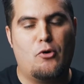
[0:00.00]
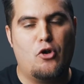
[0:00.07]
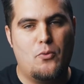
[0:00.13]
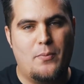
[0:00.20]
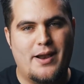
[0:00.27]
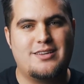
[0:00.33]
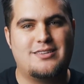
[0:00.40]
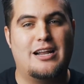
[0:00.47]

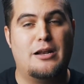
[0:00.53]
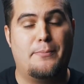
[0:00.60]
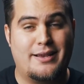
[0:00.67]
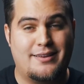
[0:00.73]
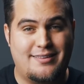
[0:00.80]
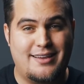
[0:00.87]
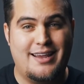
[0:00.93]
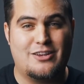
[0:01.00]
volverse al
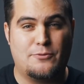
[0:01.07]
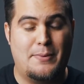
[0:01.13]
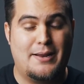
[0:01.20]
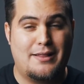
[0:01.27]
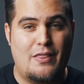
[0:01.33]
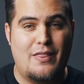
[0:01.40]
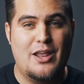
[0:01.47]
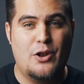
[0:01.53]
Mesías
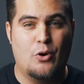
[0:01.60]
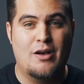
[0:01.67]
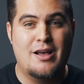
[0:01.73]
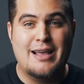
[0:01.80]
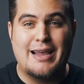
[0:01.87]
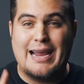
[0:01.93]
verdadero,